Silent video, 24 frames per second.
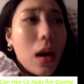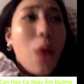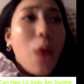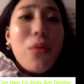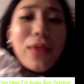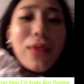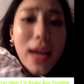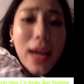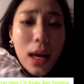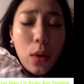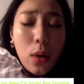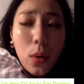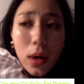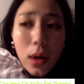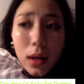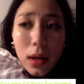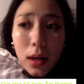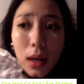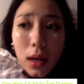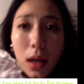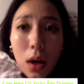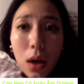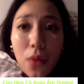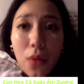không về luôn.
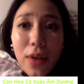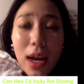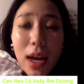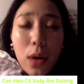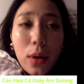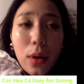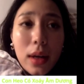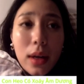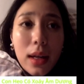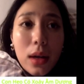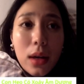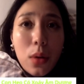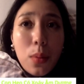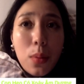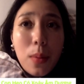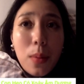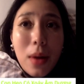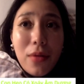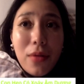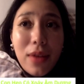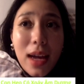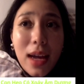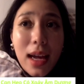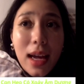Không về luôn đến lúc
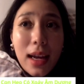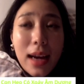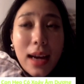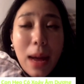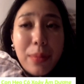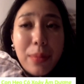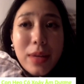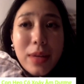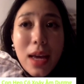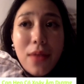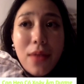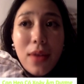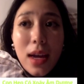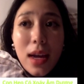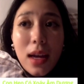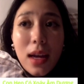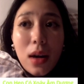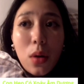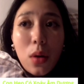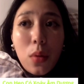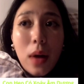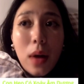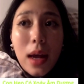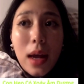mà về đạp xe
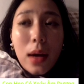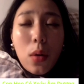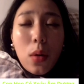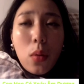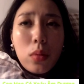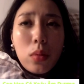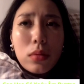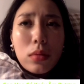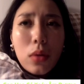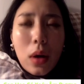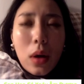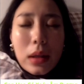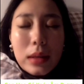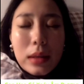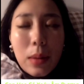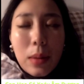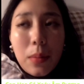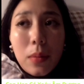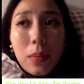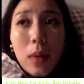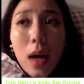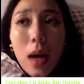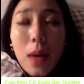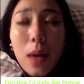về là lúc đấy cũng khoảng
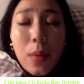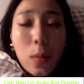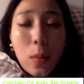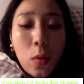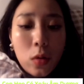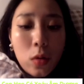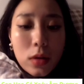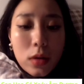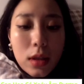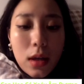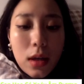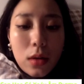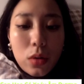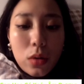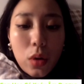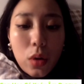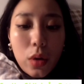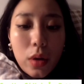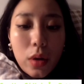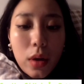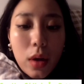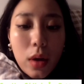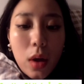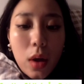tầm mười mười một giờ
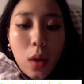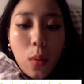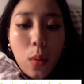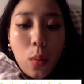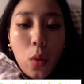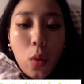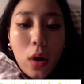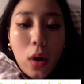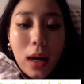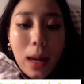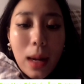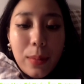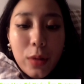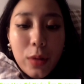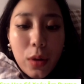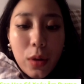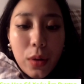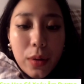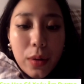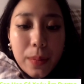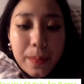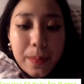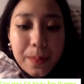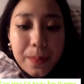rồi, muộn lắm
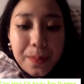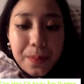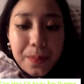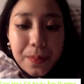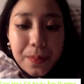rồi.